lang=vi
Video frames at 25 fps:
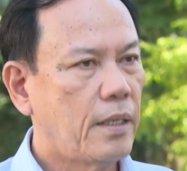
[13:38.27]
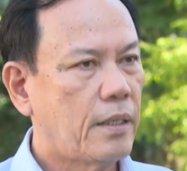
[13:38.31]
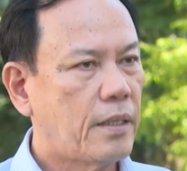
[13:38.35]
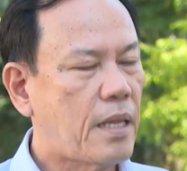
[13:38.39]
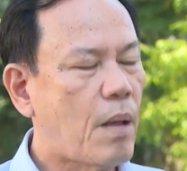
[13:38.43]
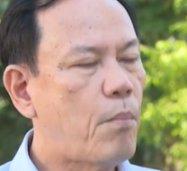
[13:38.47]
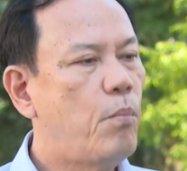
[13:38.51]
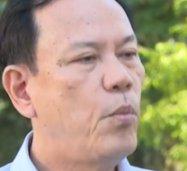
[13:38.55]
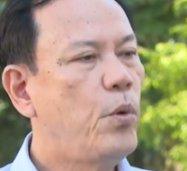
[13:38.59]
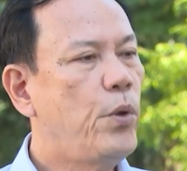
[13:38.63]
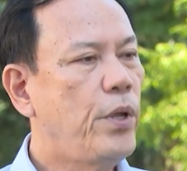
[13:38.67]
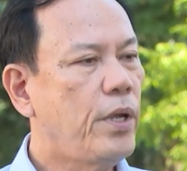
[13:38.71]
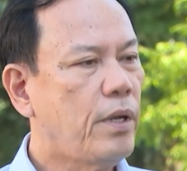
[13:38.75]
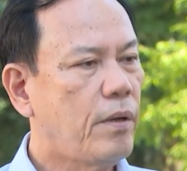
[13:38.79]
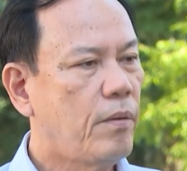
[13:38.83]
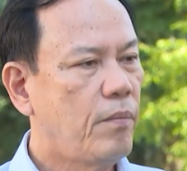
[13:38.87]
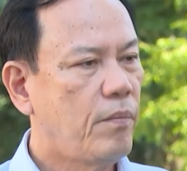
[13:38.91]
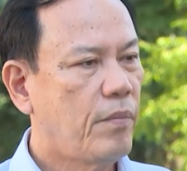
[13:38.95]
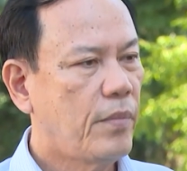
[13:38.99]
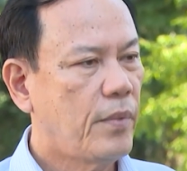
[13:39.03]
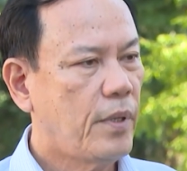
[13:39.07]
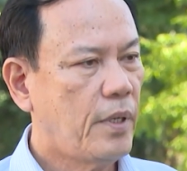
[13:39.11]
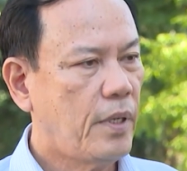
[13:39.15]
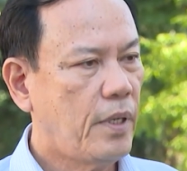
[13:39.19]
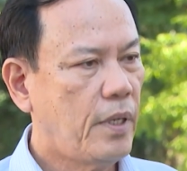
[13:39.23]
tâm huyết
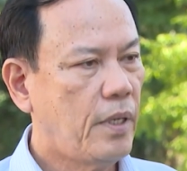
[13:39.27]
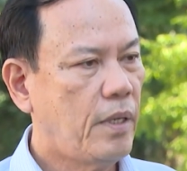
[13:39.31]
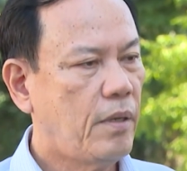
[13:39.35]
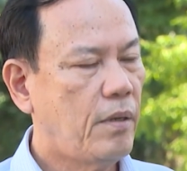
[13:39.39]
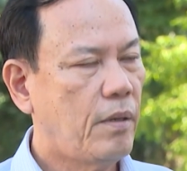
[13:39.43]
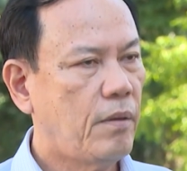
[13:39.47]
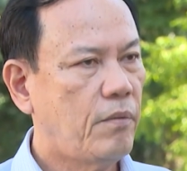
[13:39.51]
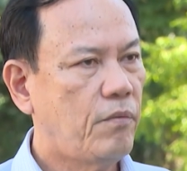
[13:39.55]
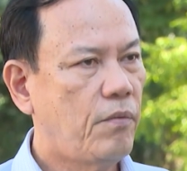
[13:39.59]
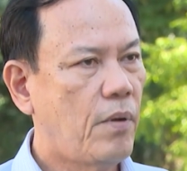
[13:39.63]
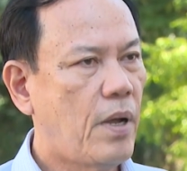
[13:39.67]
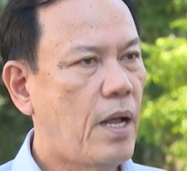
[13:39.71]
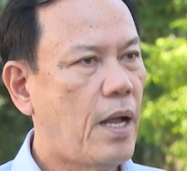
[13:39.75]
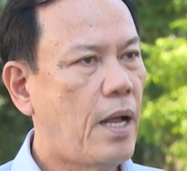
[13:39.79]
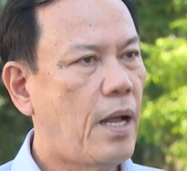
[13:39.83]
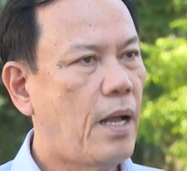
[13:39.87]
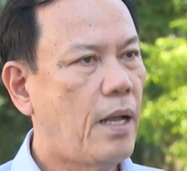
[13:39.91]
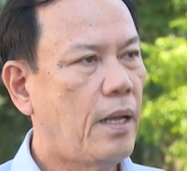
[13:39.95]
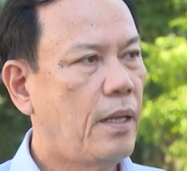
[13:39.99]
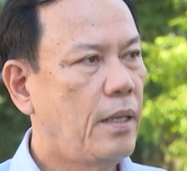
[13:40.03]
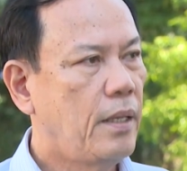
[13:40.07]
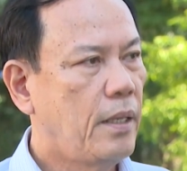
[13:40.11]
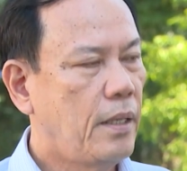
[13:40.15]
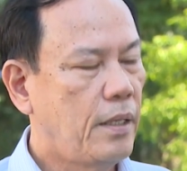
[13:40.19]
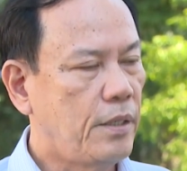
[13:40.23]

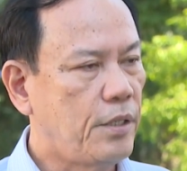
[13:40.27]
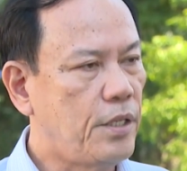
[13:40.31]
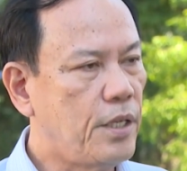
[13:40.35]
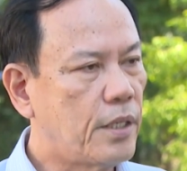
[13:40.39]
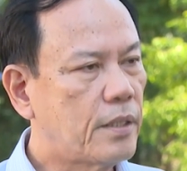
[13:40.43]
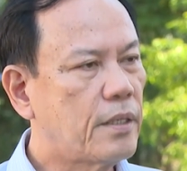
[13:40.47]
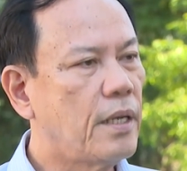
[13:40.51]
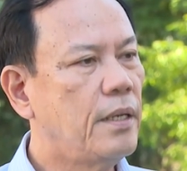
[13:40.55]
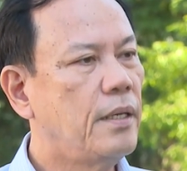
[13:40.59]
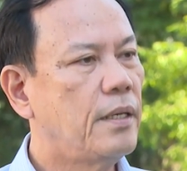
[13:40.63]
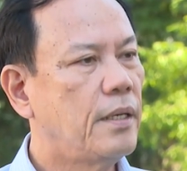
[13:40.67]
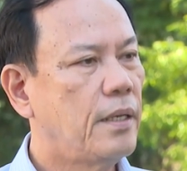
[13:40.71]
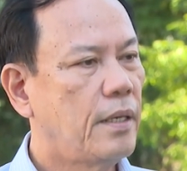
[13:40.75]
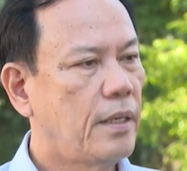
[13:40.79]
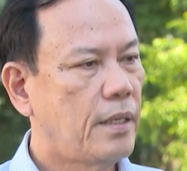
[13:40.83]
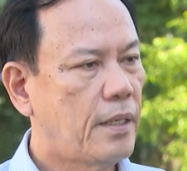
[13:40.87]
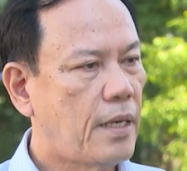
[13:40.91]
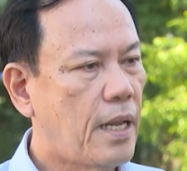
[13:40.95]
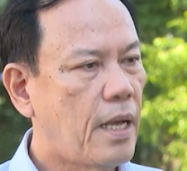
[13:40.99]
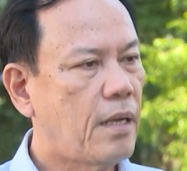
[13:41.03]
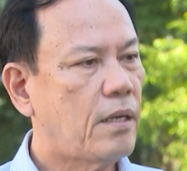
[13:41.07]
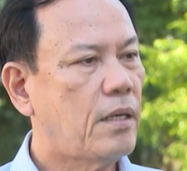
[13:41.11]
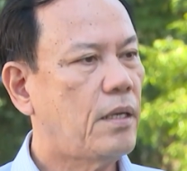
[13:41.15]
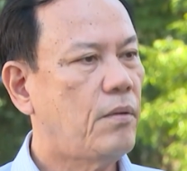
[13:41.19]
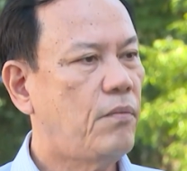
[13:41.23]
và nhiệt tình
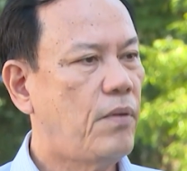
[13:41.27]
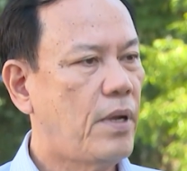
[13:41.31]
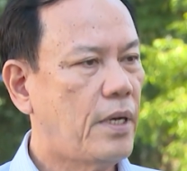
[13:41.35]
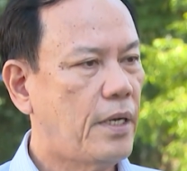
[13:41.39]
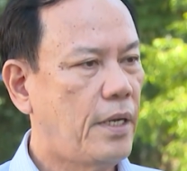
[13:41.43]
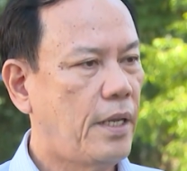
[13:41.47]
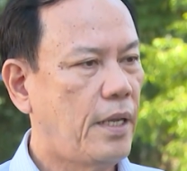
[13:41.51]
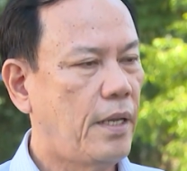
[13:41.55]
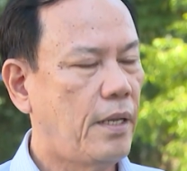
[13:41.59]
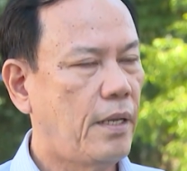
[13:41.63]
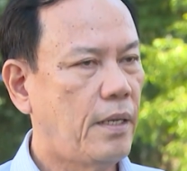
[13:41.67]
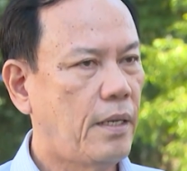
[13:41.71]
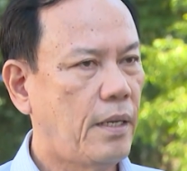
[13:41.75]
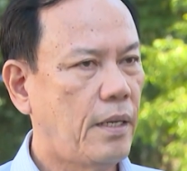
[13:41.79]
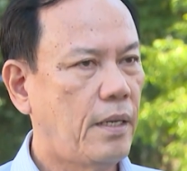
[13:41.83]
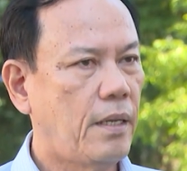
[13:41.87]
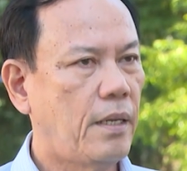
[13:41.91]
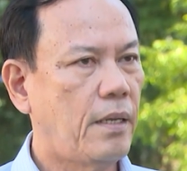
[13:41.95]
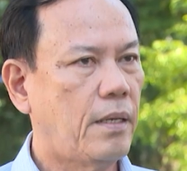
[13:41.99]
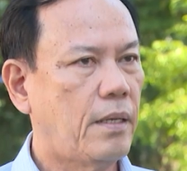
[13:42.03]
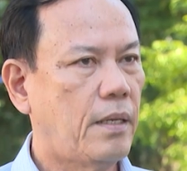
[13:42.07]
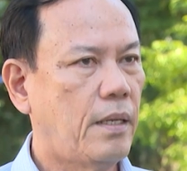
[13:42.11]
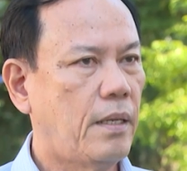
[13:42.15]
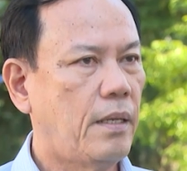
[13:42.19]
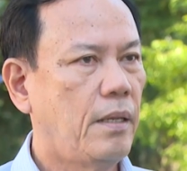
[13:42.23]
trong các vấn đề
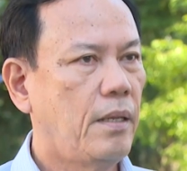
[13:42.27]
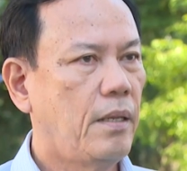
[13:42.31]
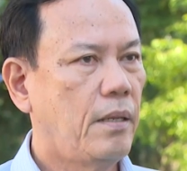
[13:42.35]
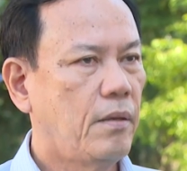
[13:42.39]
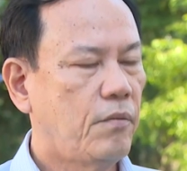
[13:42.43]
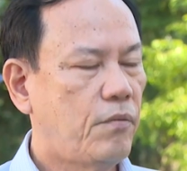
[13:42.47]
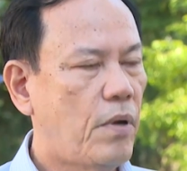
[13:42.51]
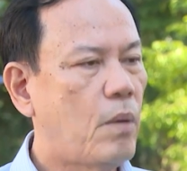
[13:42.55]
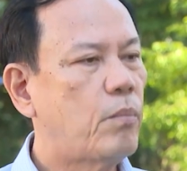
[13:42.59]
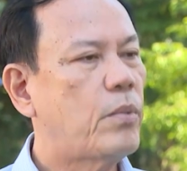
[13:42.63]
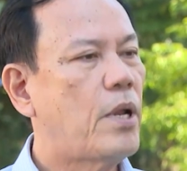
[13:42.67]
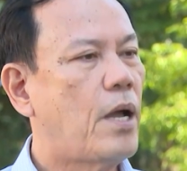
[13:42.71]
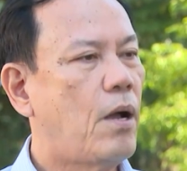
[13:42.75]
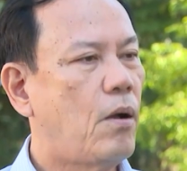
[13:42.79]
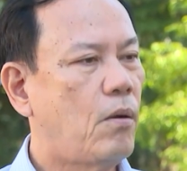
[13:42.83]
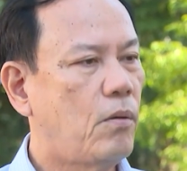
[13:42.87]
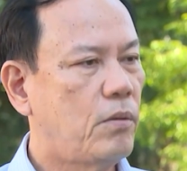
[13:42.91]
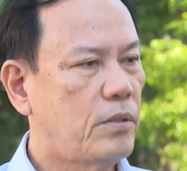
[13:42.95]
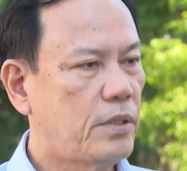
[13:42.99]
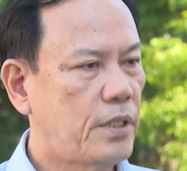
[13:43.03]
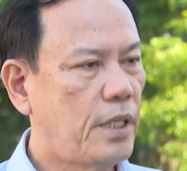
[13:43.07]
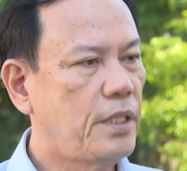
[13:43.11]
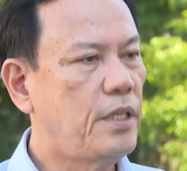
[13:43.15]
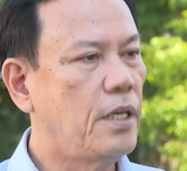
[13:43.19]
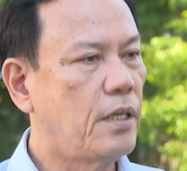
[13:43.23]
phong trào
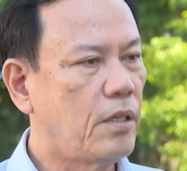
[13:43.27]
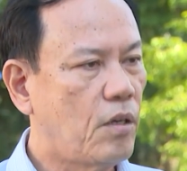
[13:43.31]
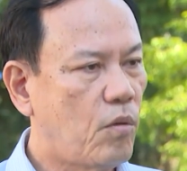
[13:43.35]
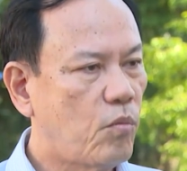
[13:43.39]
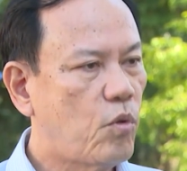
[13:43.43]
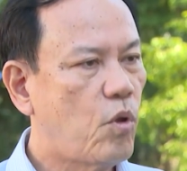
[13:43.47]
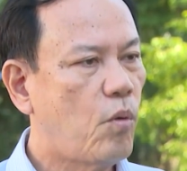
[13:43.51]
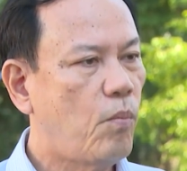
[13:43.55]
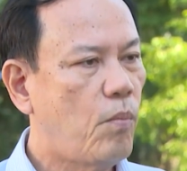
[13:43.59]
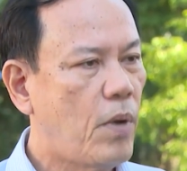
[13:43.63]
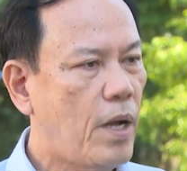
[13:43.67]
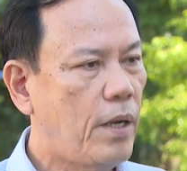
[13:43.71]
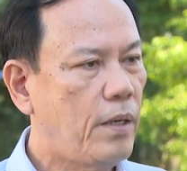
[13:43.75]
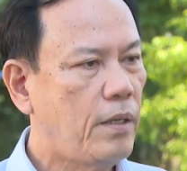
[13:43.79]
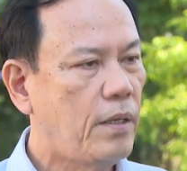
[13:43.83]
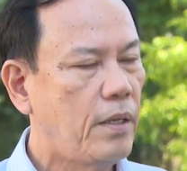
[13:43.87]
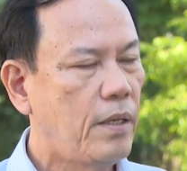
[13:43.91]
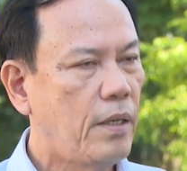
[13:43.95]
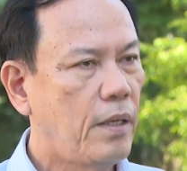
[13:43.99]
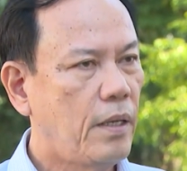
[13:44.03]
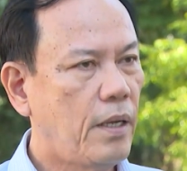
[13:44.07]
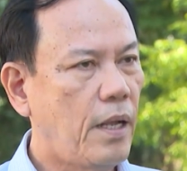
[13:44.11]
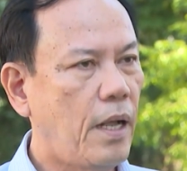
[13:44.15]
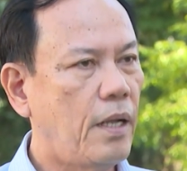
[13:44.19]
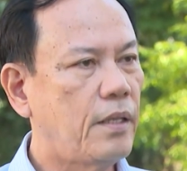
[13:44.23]
xây dựng nông thôn mới
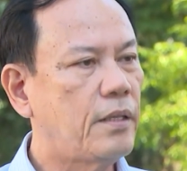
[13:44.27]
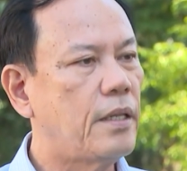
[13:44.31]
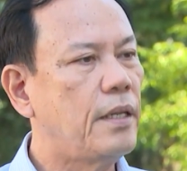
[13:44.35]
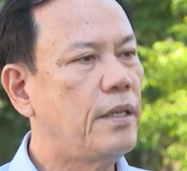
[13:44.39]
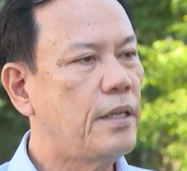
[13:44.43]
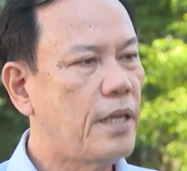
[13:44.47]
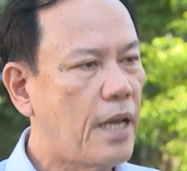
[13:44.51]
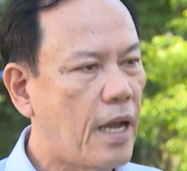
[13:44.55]
ở tỉnh